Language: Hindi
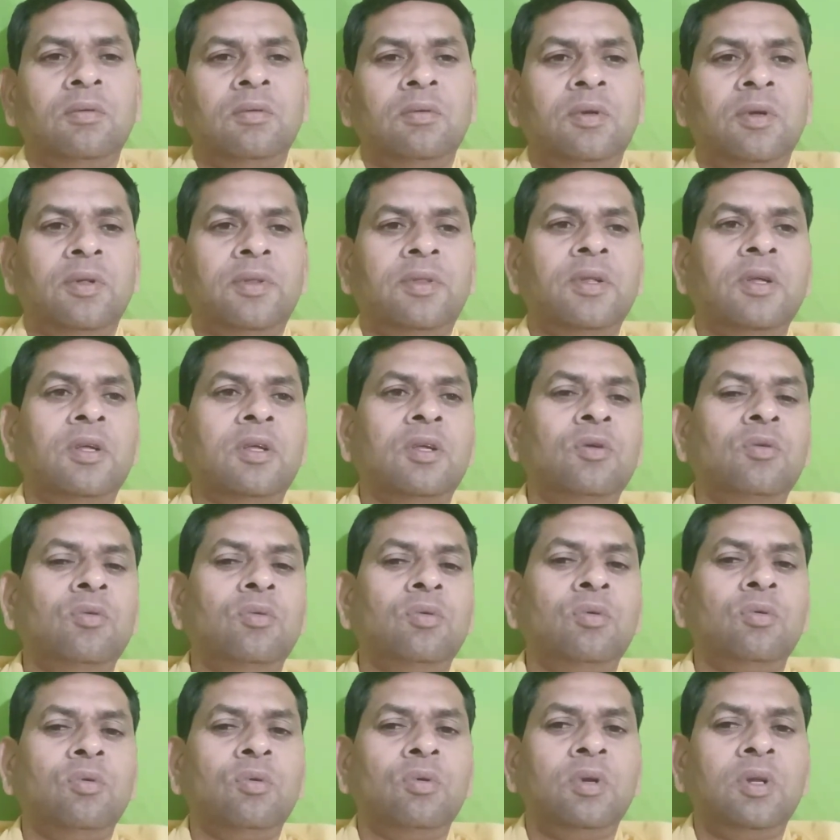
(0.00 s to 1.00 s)
जैसे कि
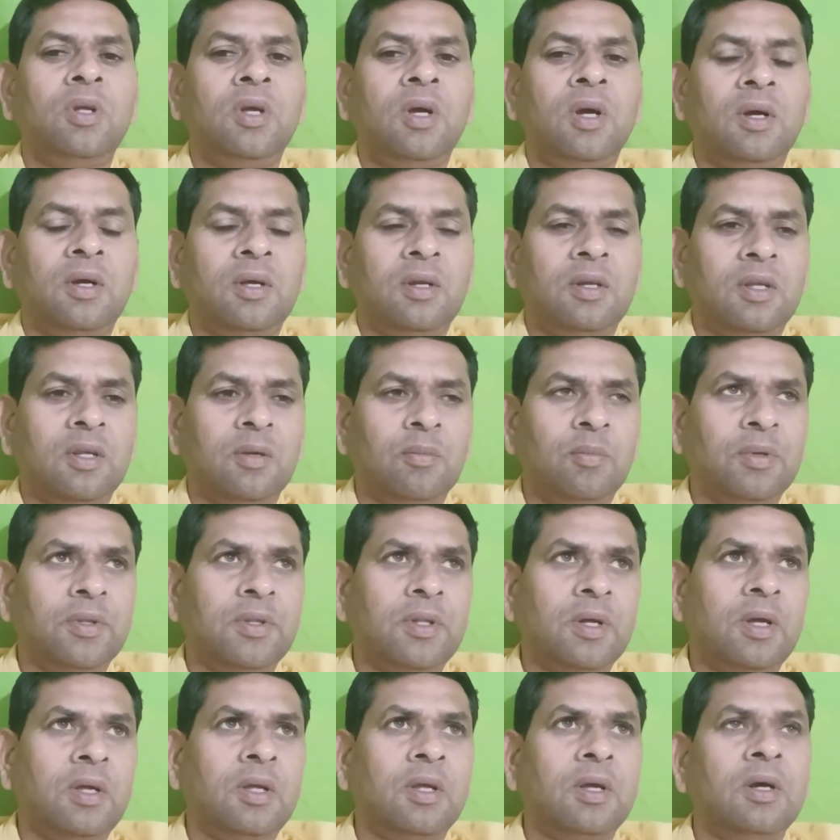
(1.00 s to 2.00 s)
उन्होंने आकर के
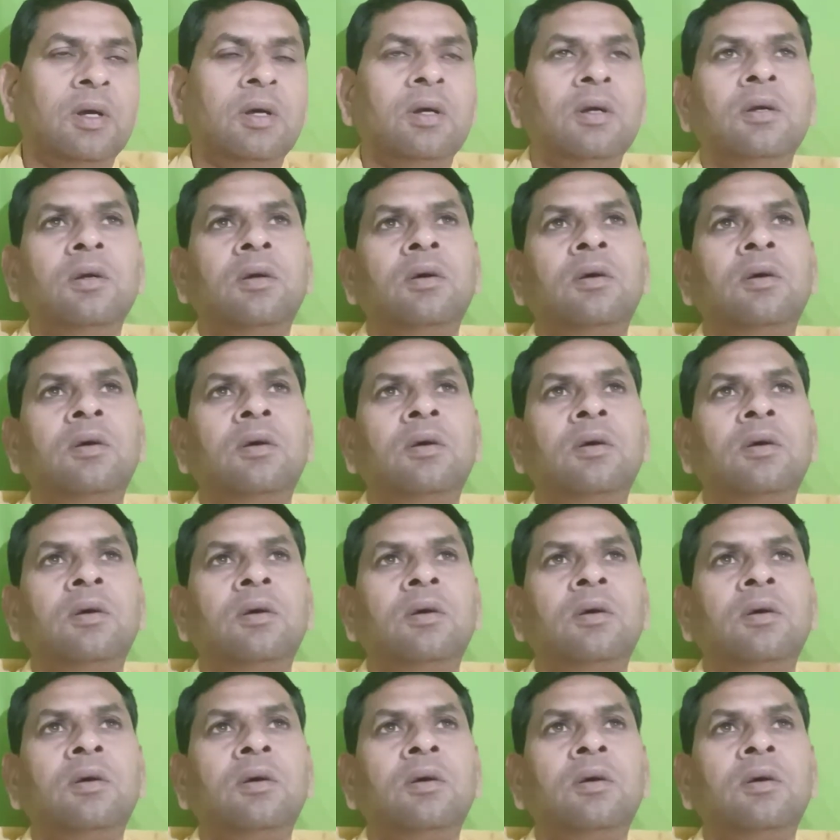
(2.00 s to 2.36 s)
बताया